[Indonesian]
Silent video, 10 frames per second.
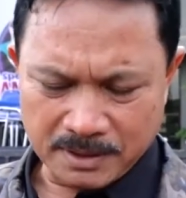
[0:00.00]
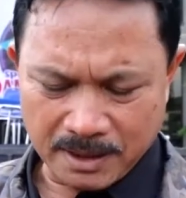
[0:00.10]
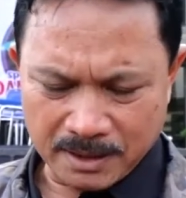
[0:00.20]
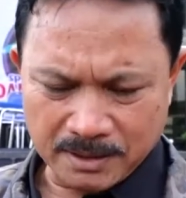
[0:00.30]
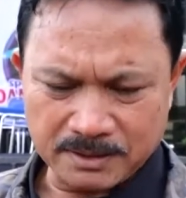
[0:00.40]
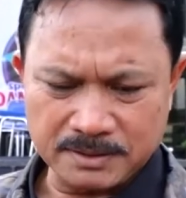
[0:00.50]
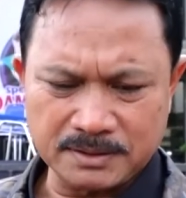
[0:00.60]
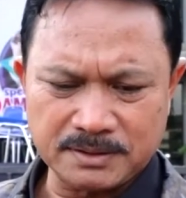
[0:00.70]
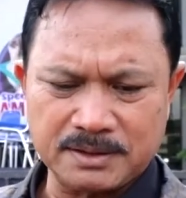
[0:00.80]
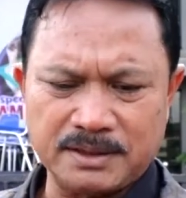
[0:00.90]
yang
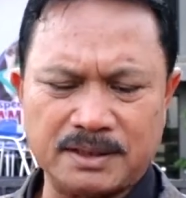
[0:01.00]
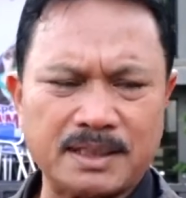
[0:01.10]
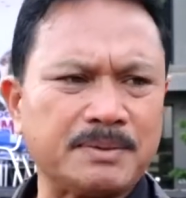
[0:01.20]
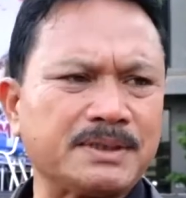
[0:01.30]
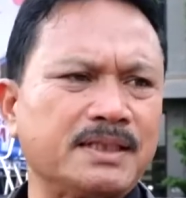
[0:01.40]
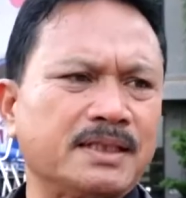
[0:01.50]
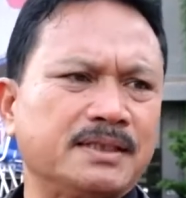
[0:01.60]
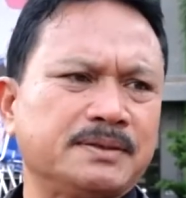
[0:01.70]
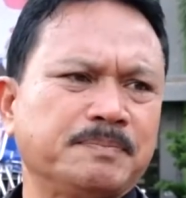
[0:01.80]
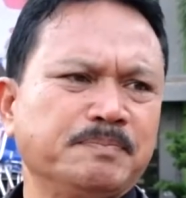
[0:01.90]
diinginkan
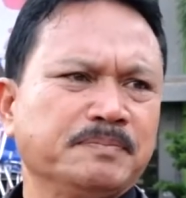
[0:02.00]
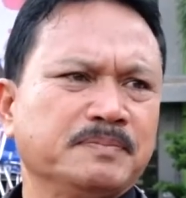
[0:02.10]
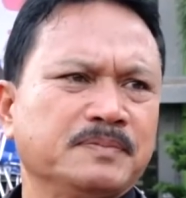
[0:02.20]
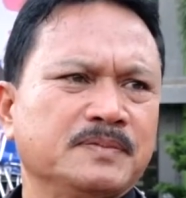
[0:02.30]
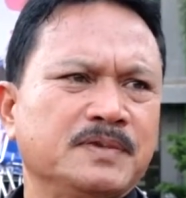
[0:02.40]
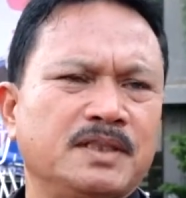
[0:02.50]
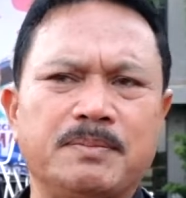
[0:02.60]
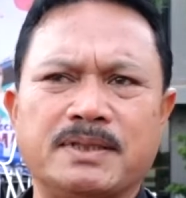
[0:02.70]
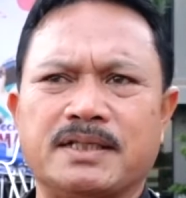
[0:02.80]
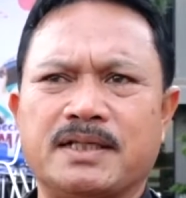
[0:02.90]
masyarakat jadi
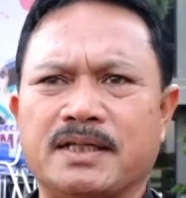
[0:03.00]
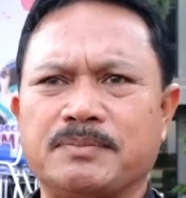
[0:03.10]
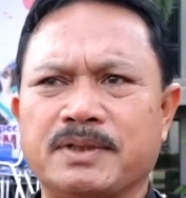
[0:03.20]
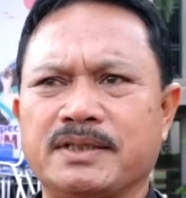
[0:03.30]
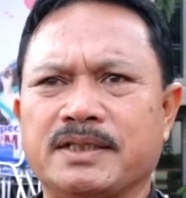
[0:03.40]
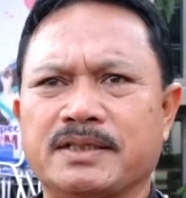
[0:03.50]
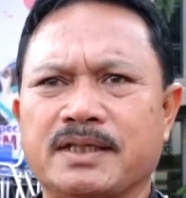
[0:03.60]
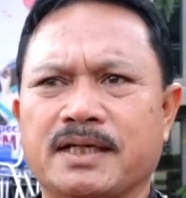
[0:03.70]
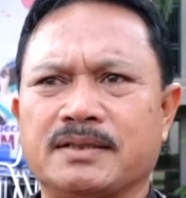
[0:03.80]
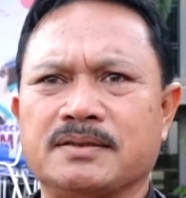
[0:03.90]
masyarakat
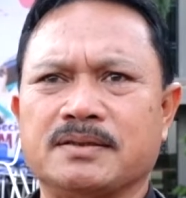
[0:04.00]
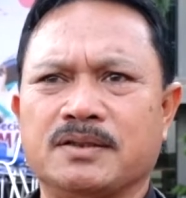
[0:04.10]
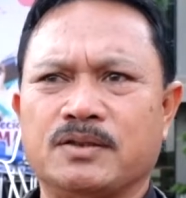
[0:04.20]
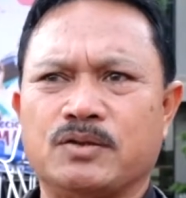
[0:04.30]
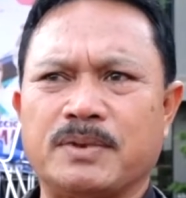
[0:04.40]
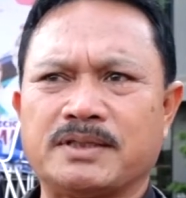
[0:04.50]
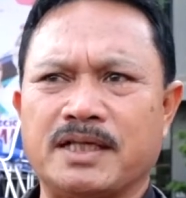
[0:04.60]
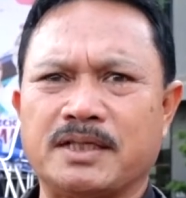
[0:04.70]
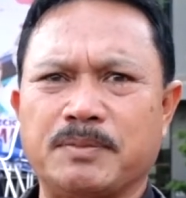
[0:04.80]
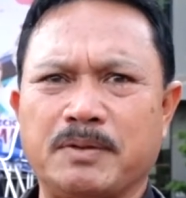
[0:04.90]
menginginkan, rumah
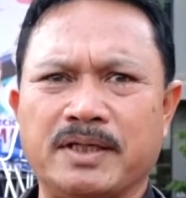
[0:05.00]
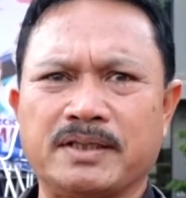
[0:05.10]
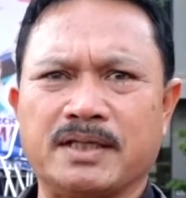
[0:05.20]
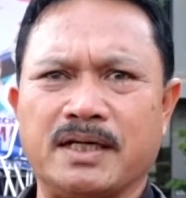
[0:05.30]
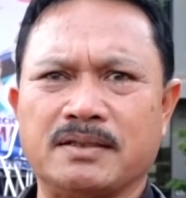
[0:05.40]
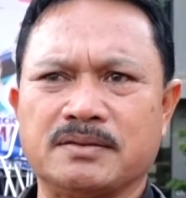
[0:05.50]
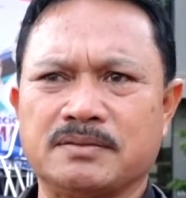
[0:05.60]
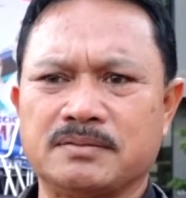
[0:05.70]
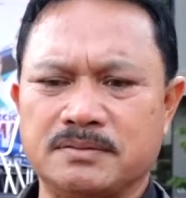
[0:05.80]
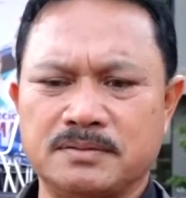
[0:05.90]
sakit menginginkan,
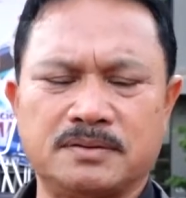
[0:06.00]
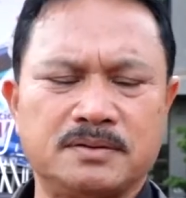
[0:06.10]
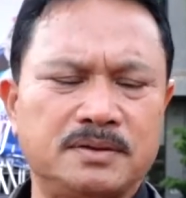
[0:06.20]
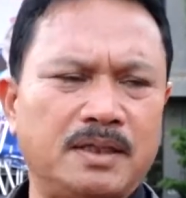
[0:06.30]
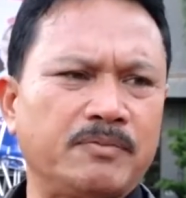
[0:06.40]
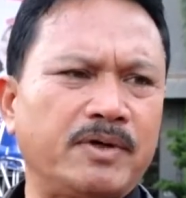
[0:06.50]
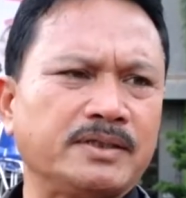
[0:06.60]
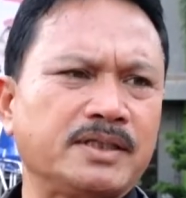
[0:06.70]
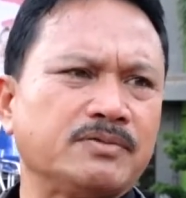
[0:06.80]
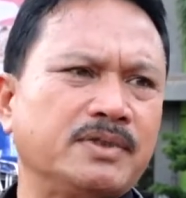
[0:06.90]
yang
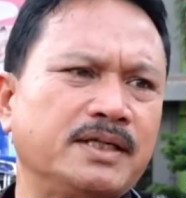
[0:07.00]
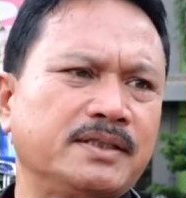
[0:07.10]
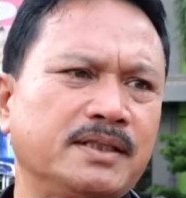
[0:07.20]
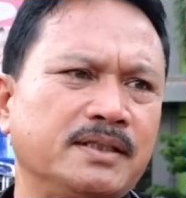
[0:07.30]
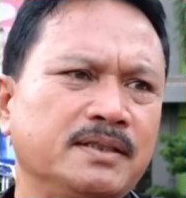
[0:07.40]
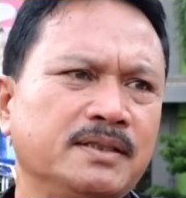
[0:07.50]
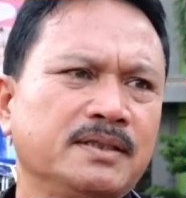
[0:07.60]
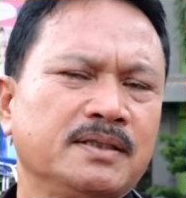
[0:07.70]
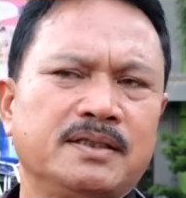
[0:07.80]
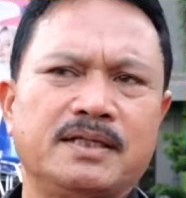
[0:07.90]
kualitas sudah ada.
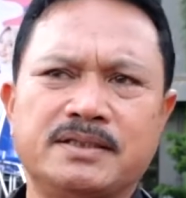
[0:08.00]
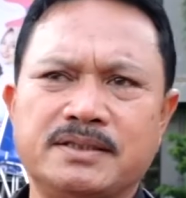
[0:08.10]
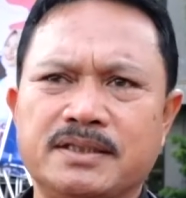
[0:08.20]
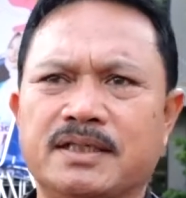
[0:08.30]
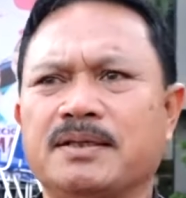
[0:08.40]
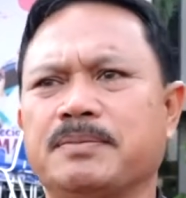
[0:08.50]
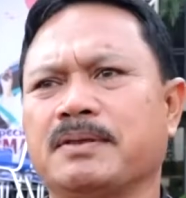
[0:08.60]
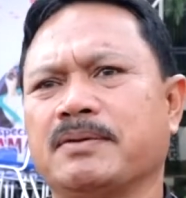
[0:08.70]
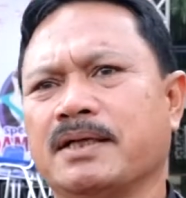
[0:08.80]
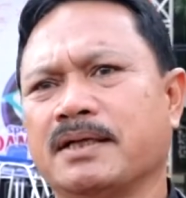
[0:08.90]
Nah disinilah
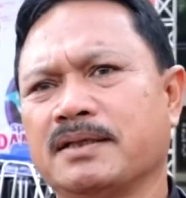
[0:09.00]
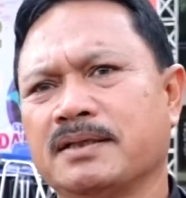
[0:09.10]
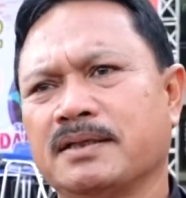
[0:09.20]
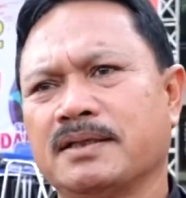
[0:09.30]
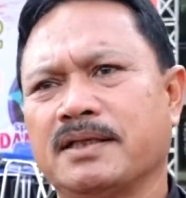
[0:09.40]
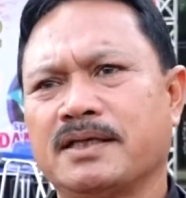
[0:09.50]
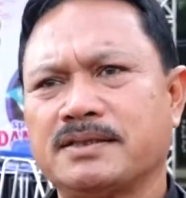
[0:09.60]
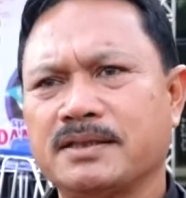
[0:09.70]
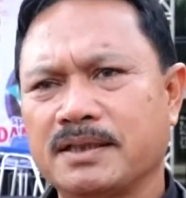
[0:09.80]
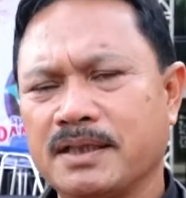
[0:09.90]
bahwa
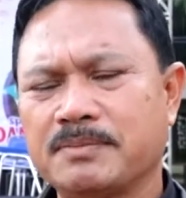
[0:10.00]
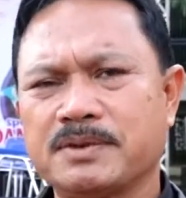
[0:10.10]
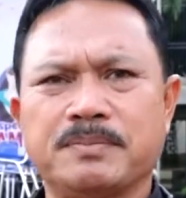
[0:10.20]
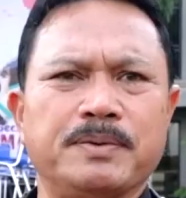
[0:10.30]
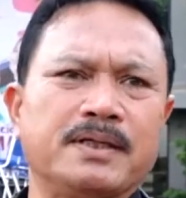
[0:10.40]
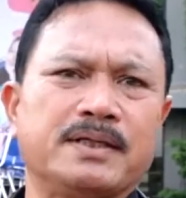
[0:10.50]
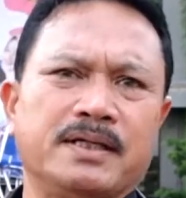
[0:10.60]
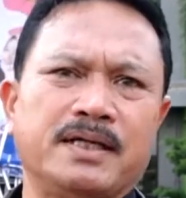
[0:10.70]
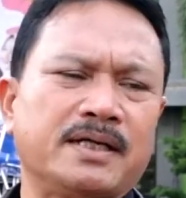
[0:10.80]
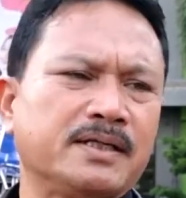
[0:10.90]
SDM
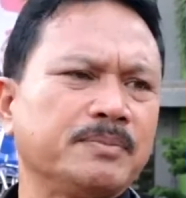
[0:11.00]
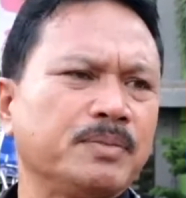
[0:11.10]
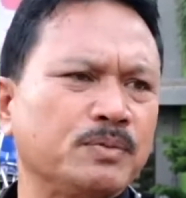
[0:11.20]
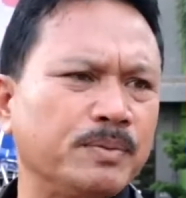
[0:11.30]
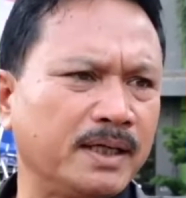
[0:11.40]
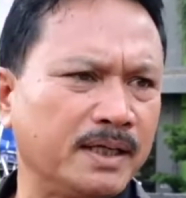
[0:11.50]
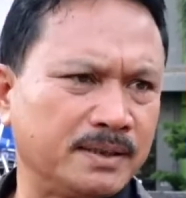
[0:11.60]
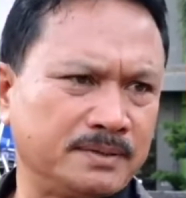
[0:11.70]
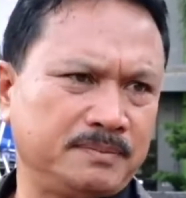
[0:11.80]
sebagai agen perubahan.